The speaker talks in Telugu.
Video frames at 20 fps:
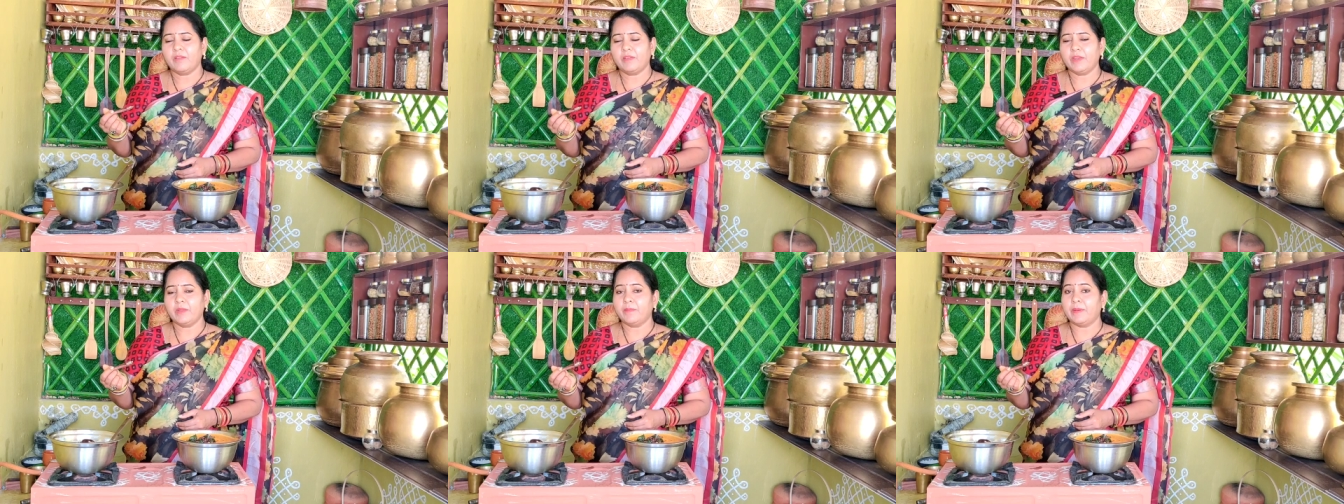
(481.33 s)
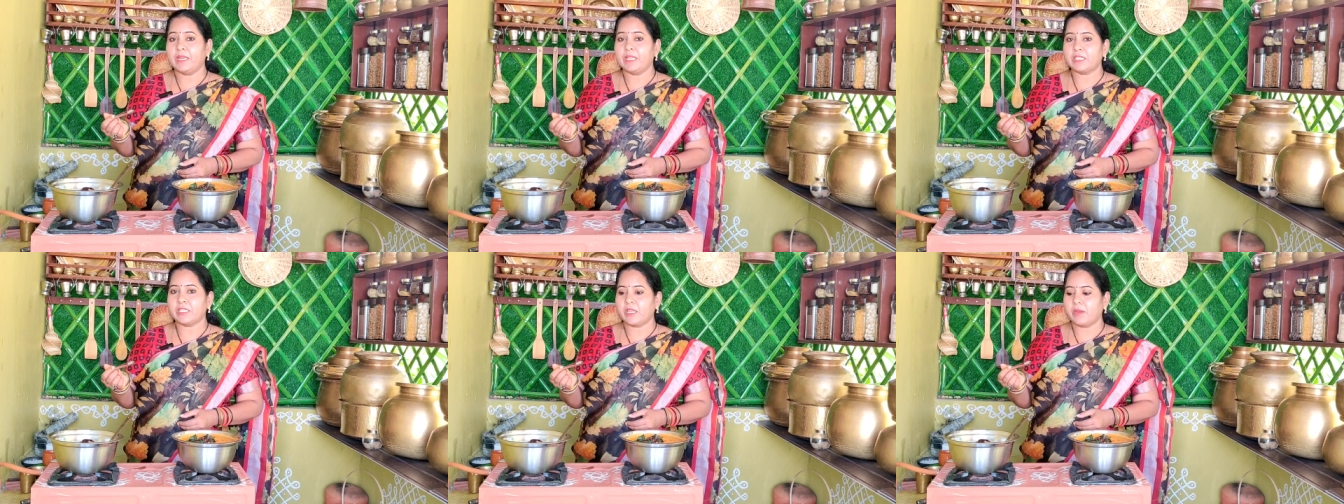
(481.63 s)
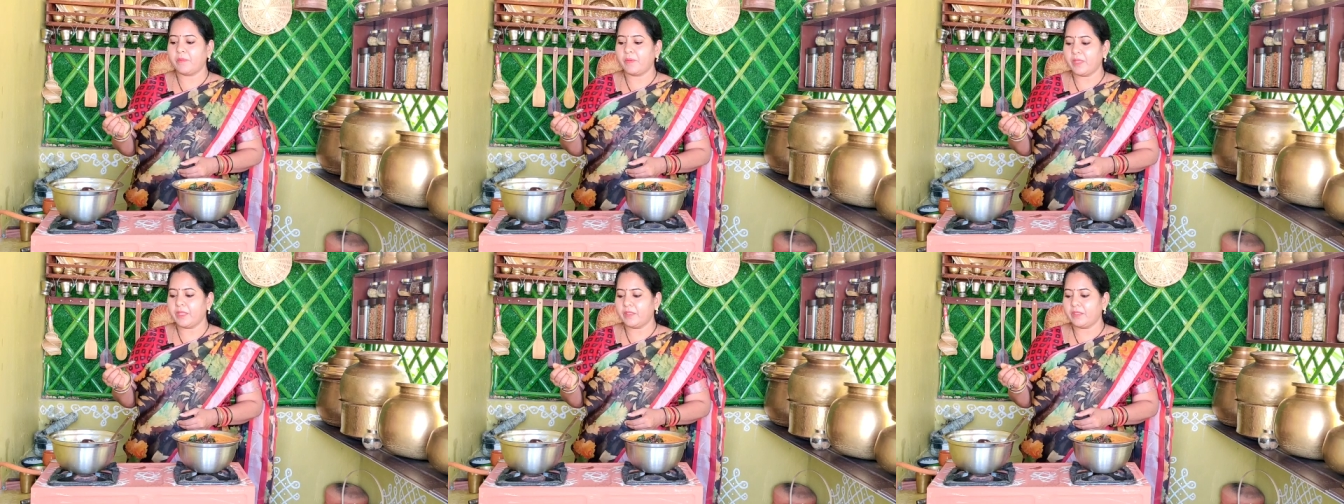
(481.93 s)
అవన్నీ భలే
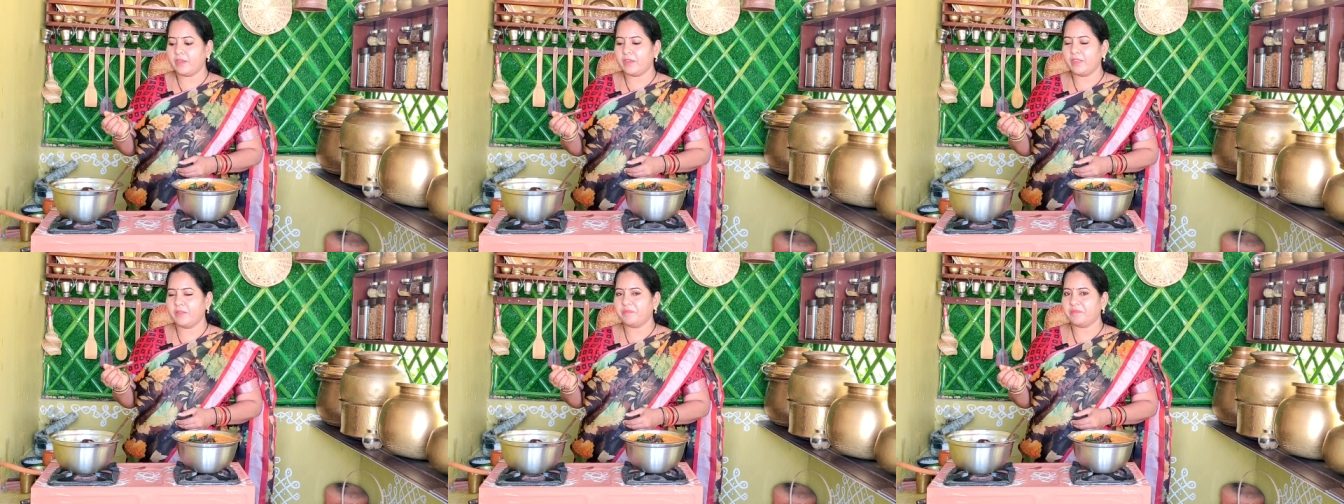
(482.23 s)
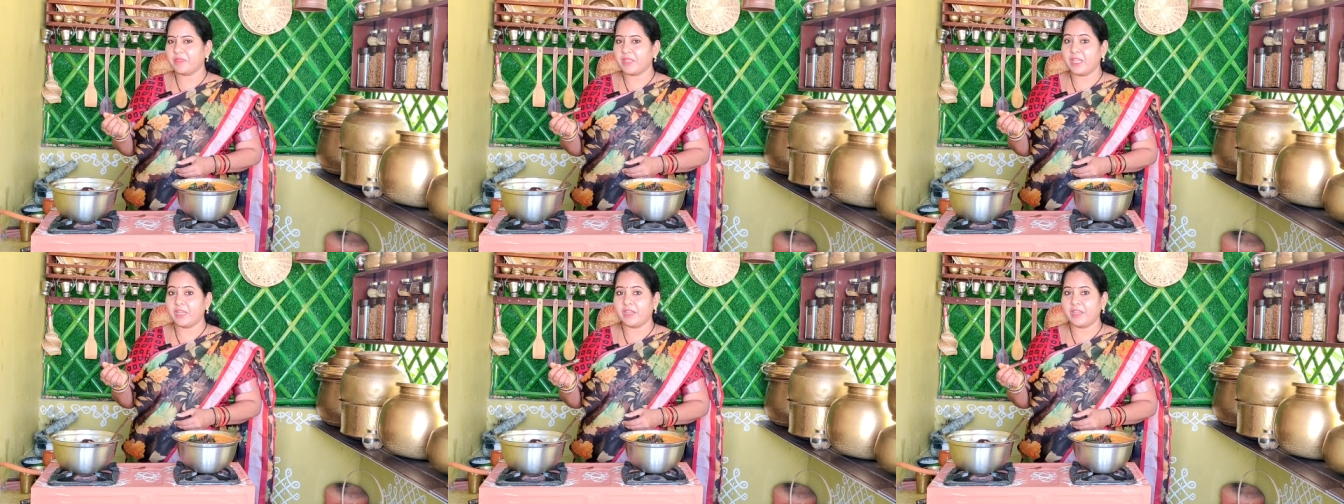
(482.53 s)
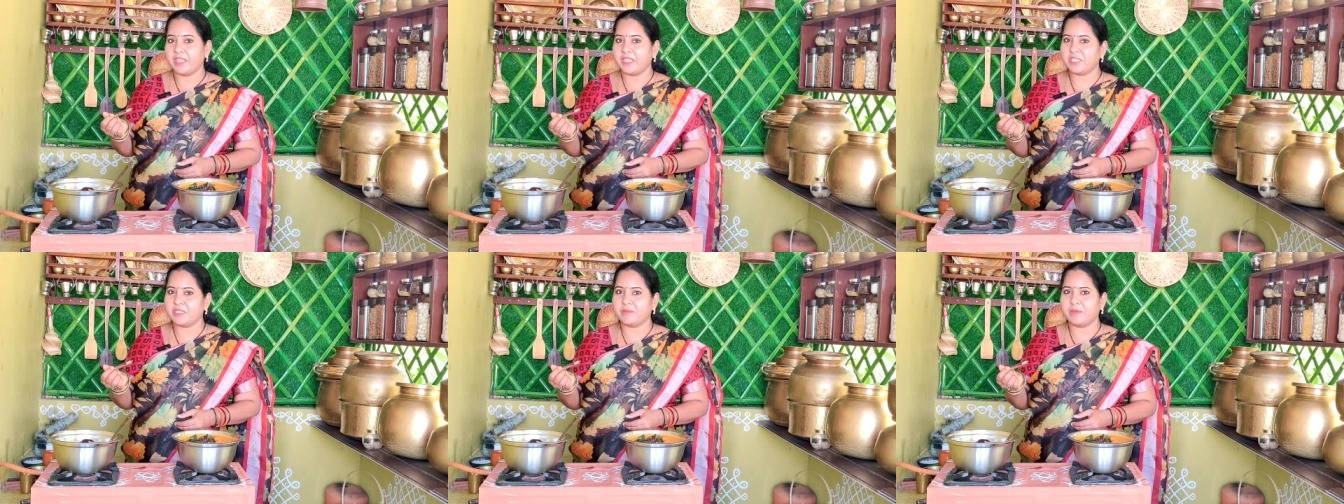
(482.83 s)
సరిపోయింది అండి
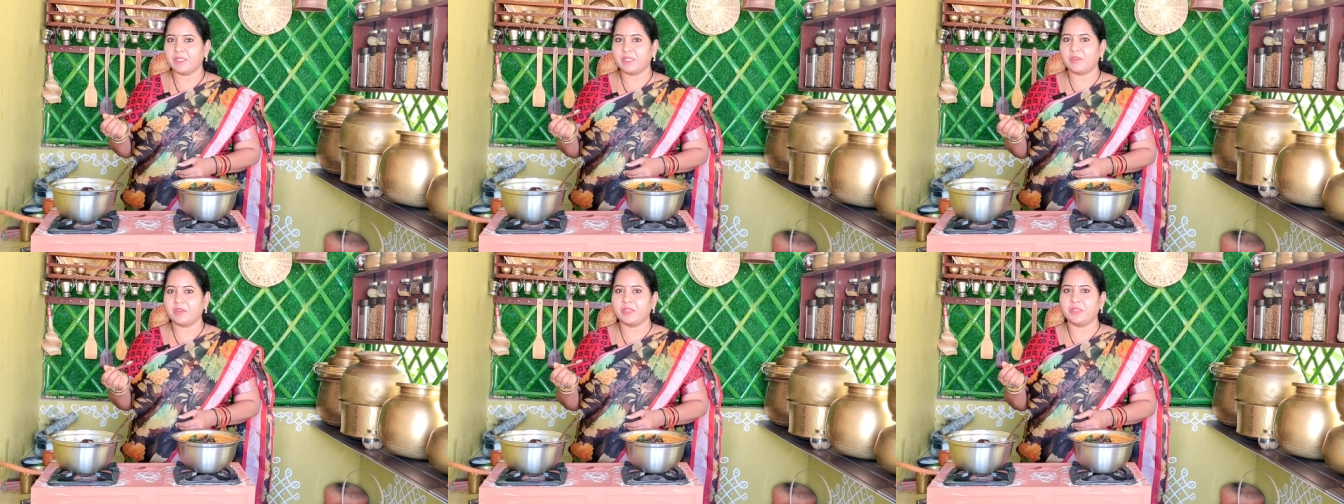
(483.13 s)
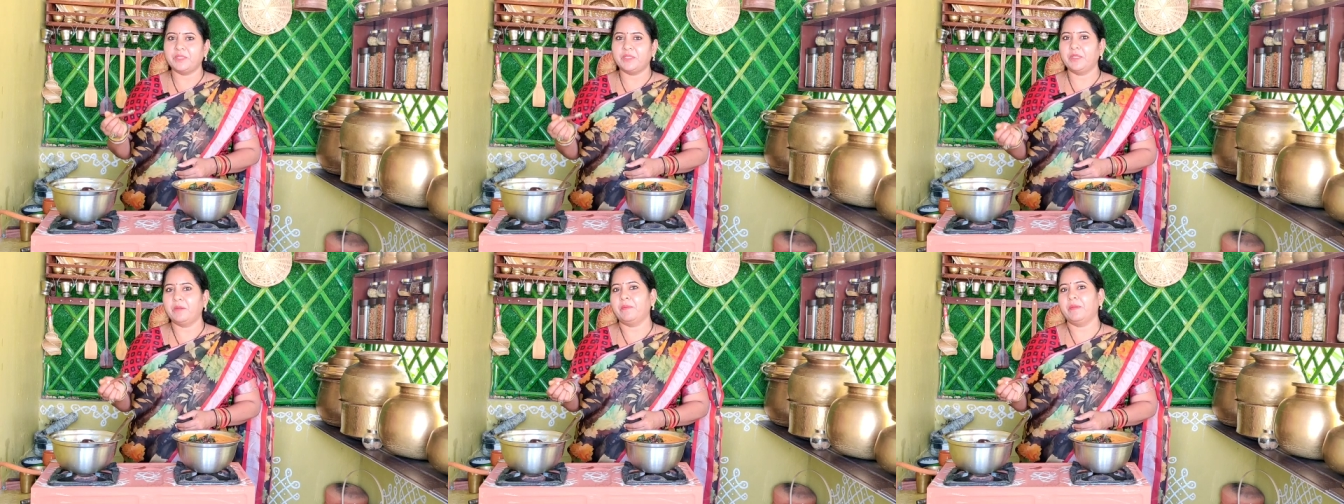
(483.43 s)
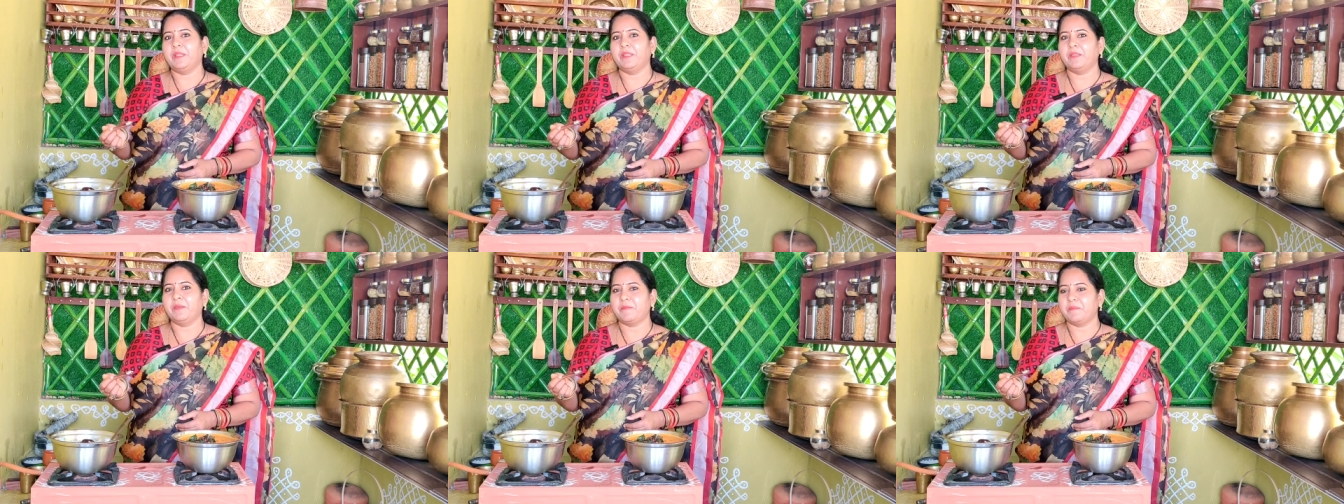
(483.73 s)
టేస్ట్ మాత్రం
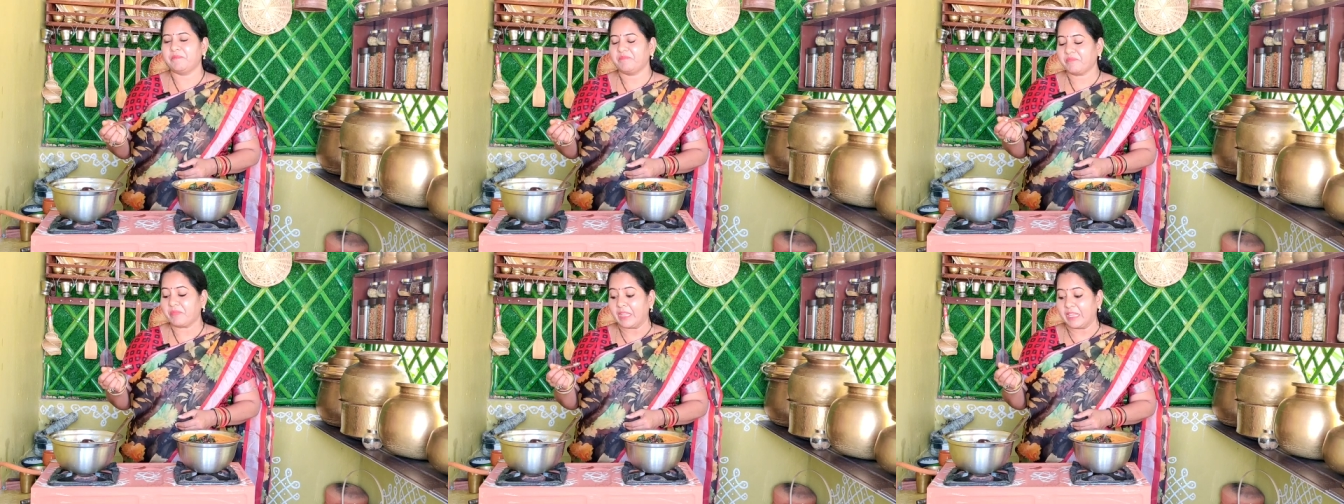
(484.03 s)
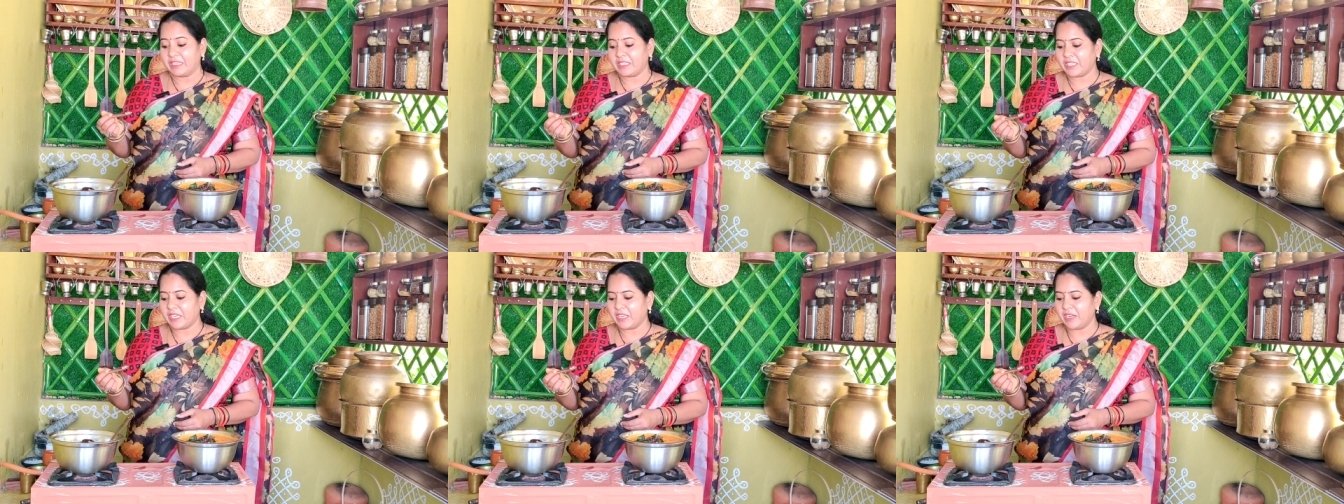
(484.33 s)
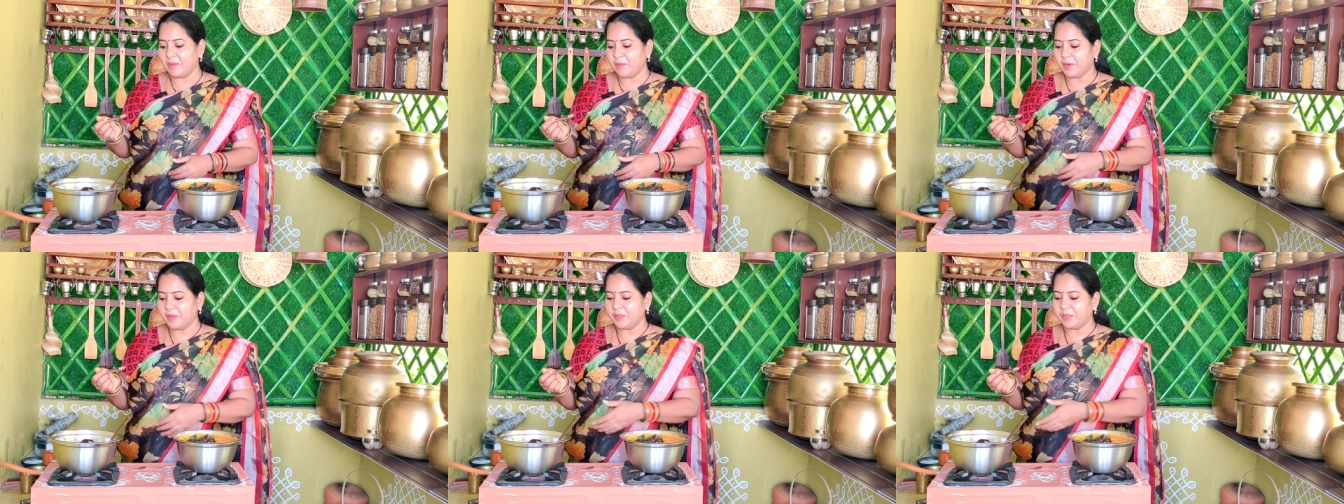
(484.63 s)
అద్దరిపోయింది
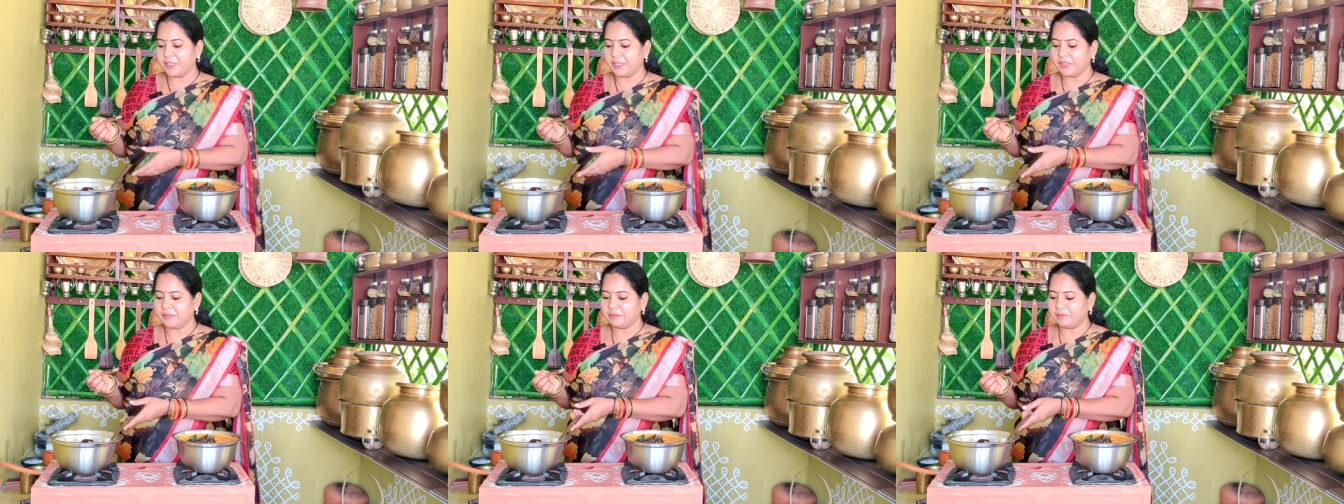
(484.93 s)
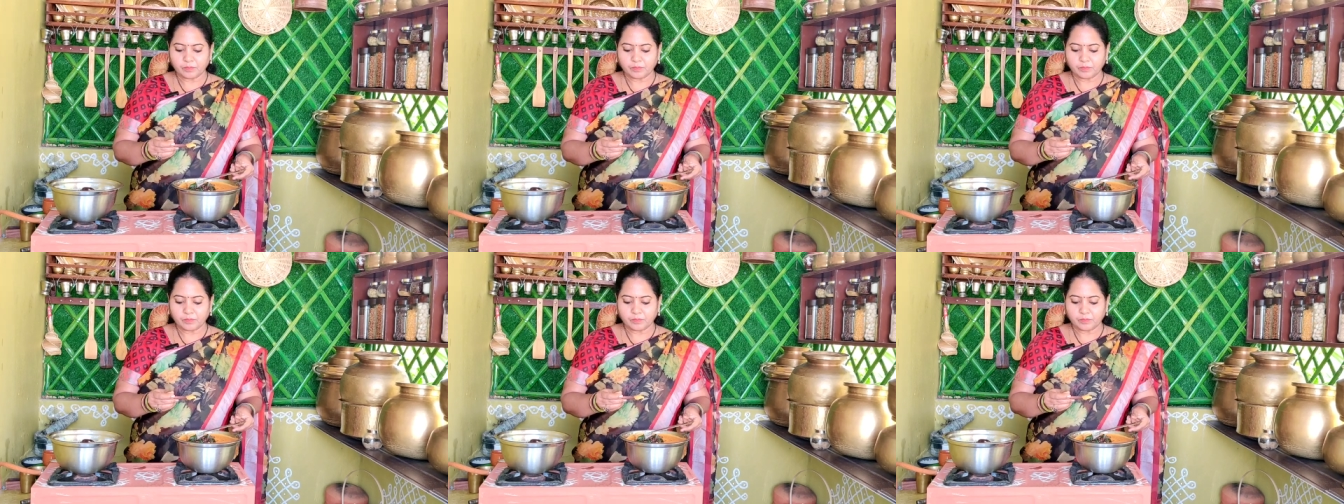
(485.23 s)
చాలా బాగుంది